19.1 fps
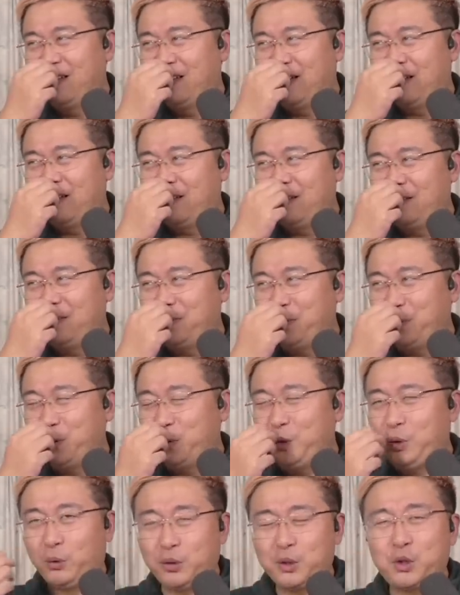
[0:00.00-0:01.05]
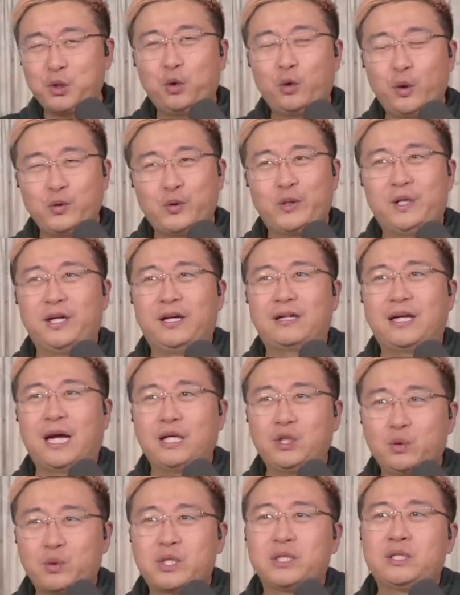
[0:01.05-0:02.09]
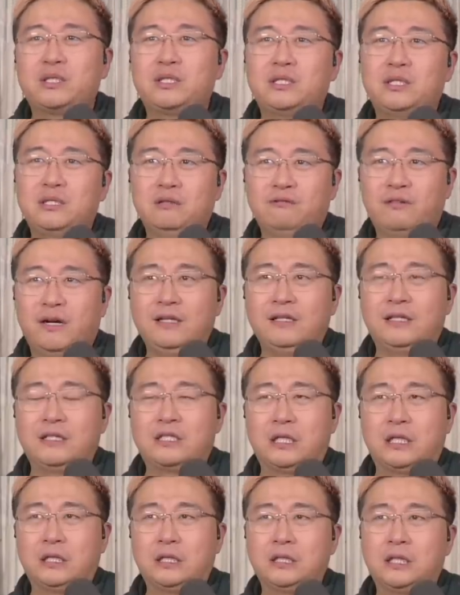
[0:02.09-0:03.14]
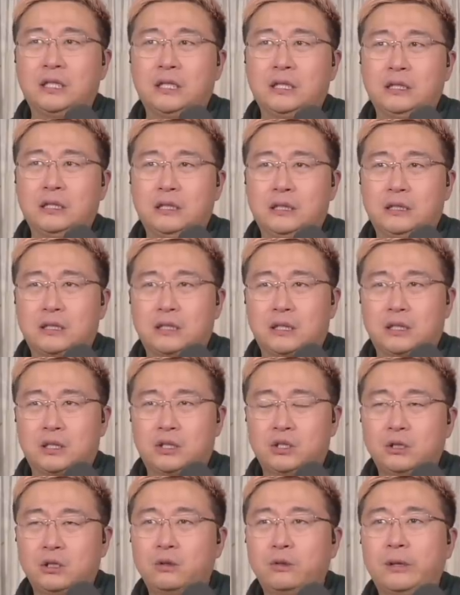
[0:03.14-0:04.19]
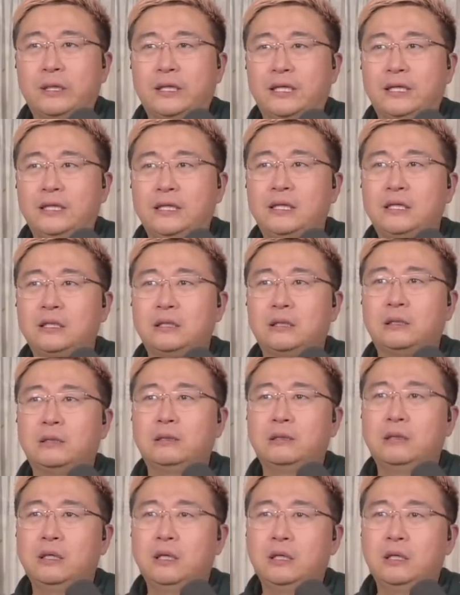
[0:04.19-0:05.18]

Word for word: 呃，我有的时候我会觉得它就是西方的整个这个社会的一个